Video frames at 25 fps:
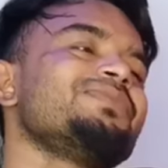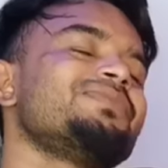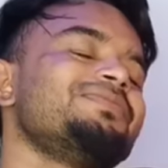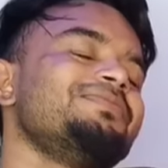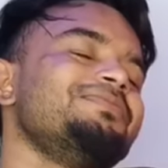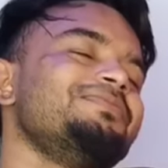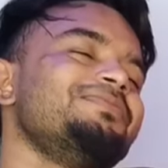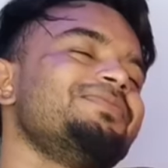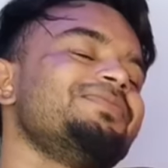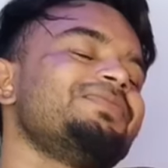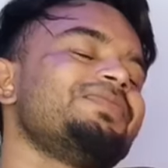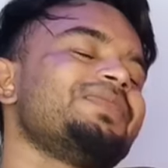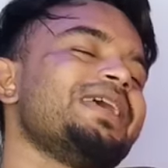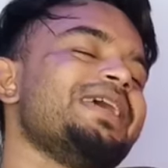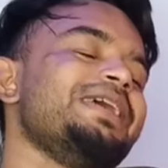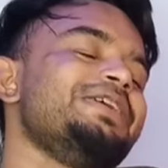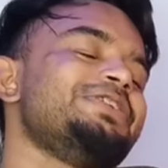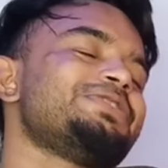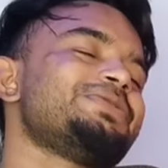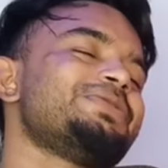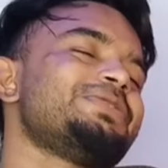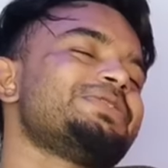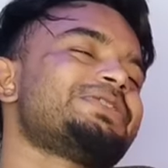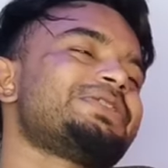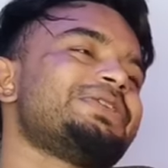হুম এই
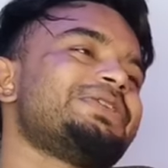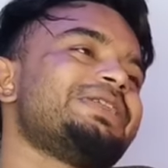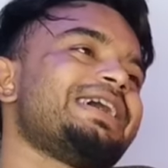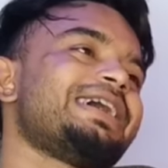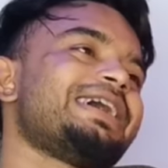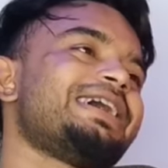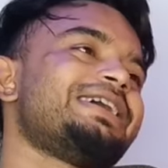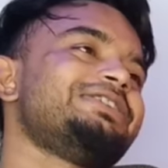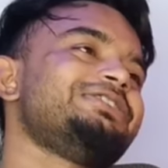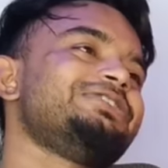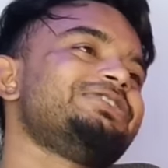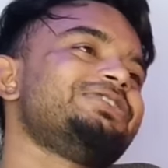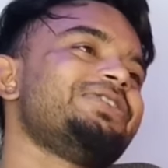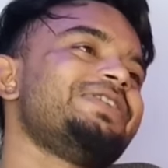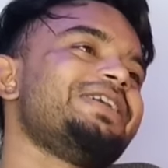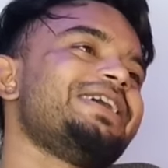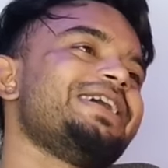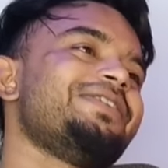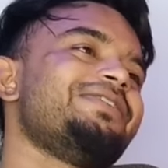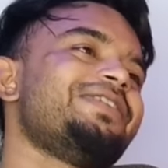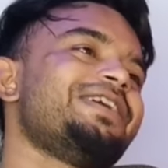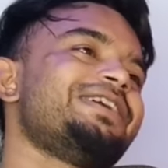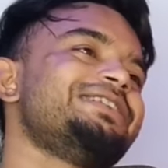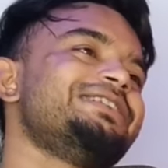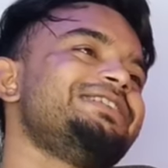সমস্ত দেখার জন্যই
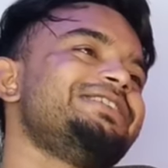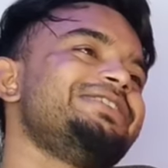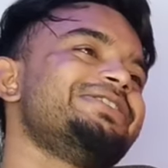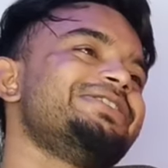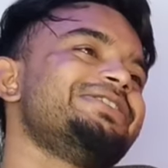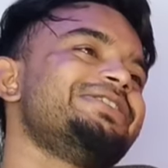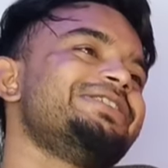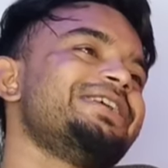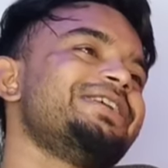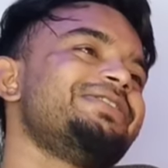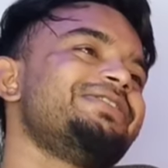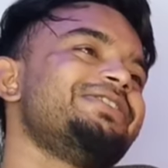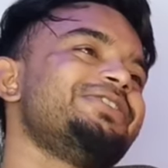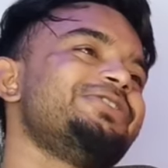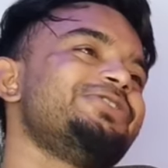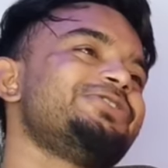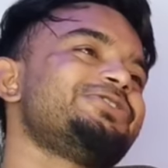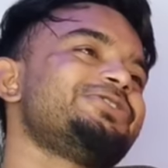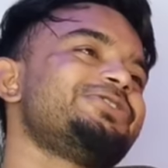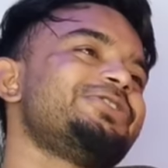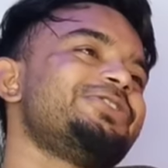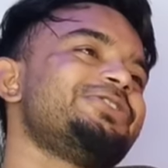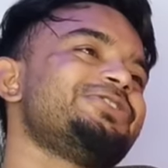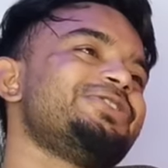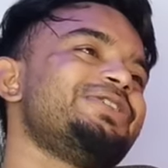আমার জিওতে আমি
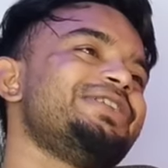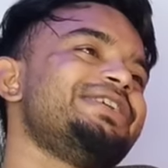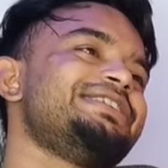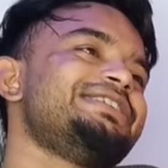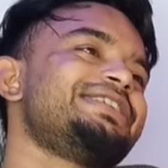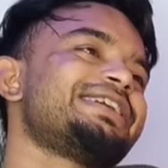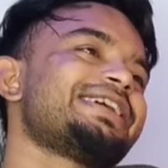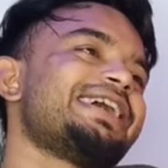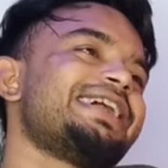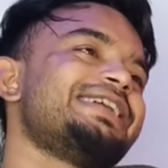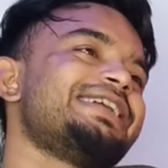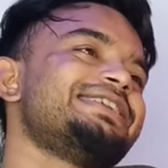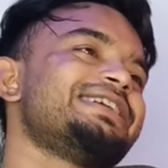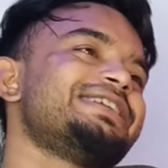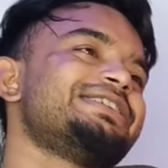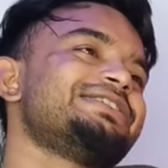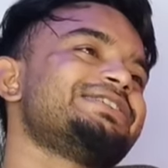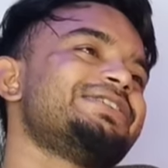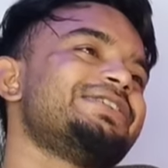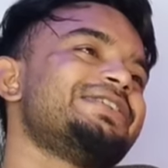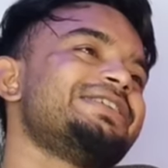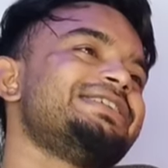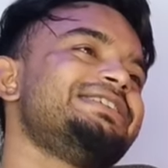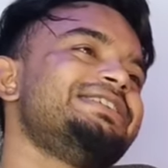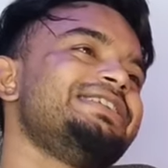দুশো উনচল্লিশ টাকা রিচার্জ
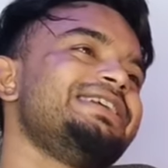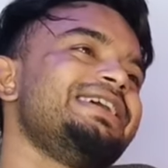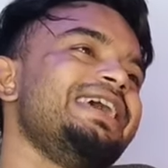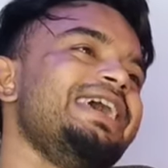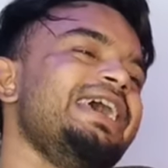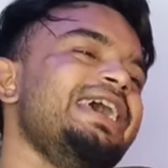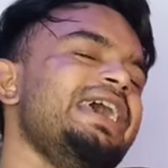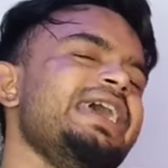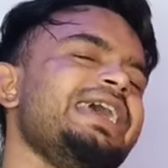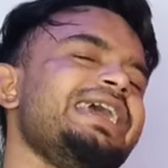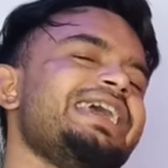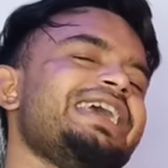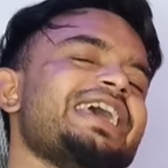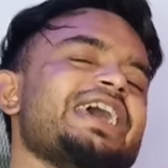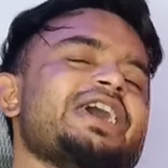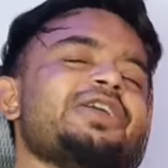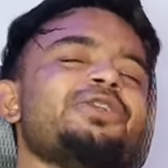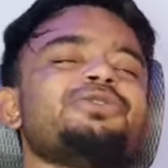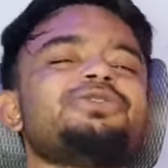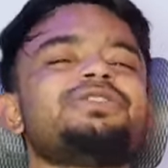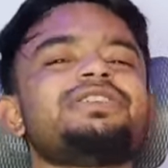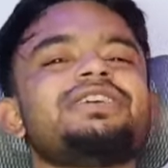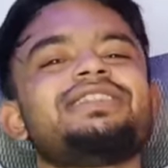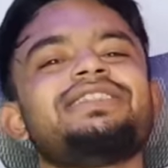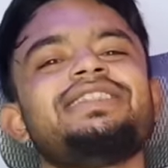করেছি কেন
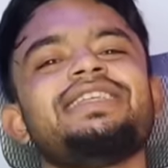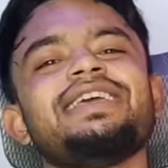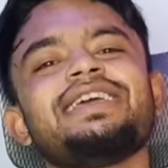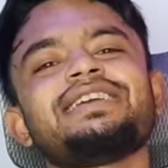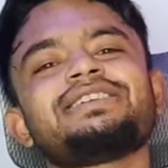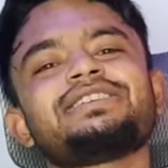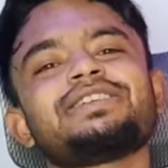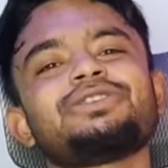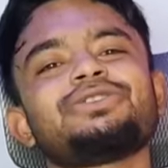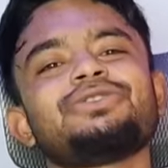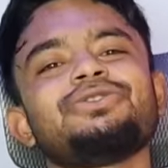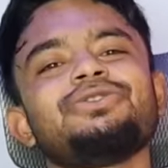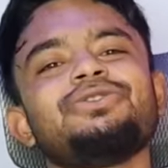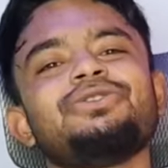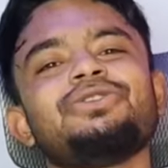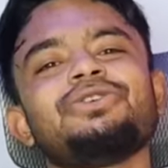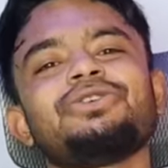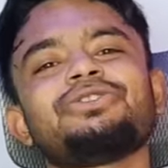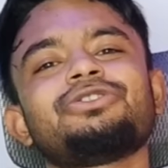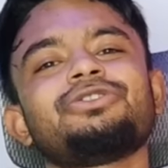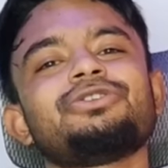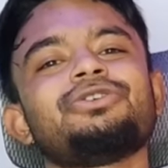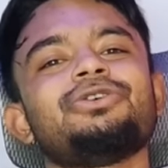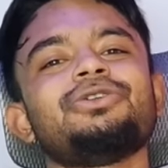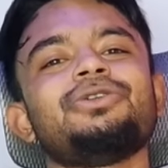যে দেশ এত
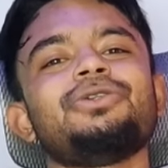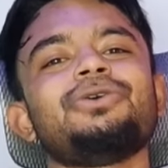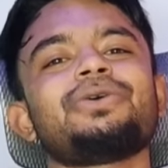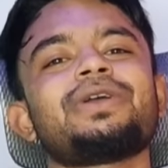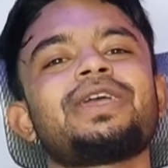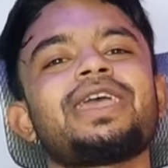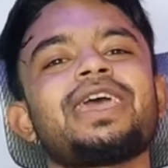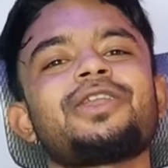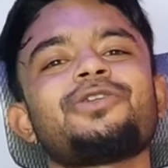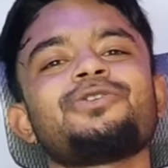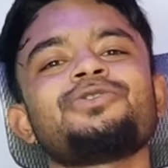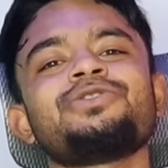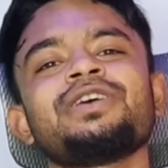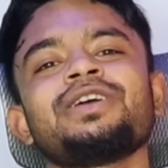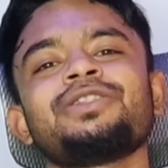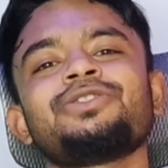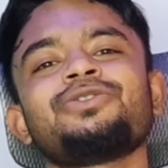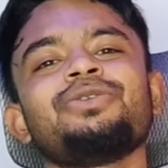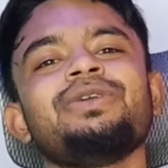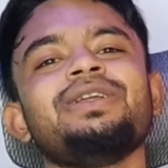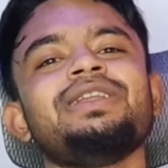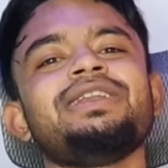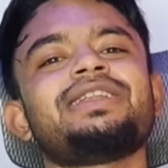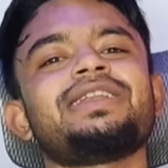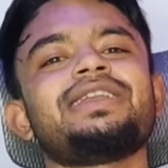উন্নত হলো কেন যে এত
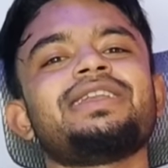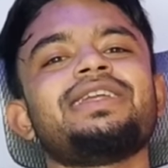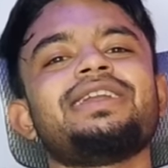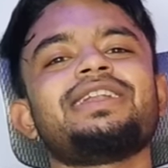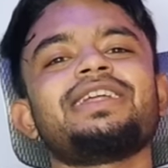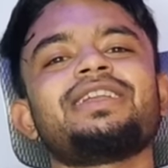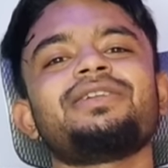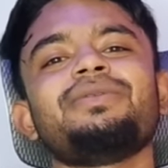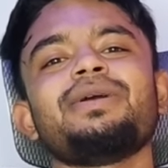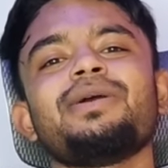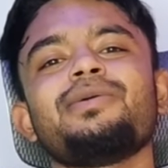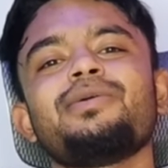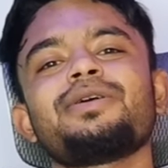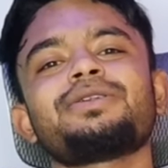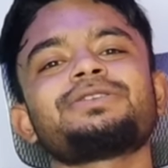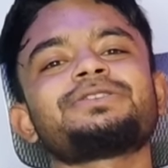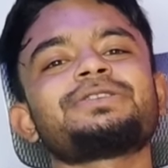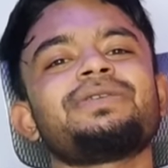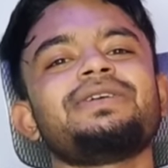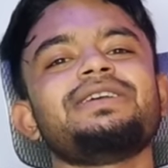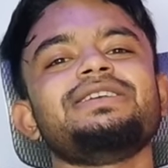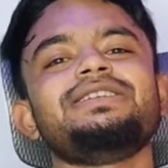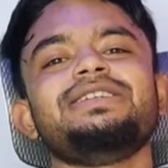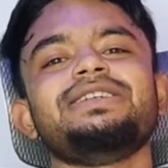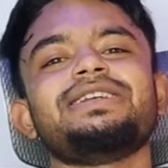ইন্টারনেটের ব্যবহার
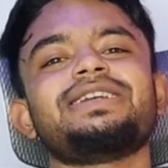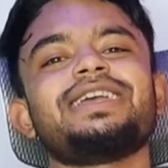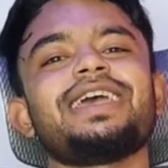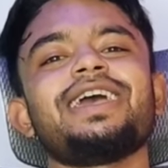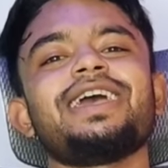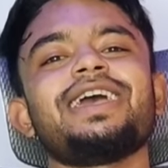সবাই শিখে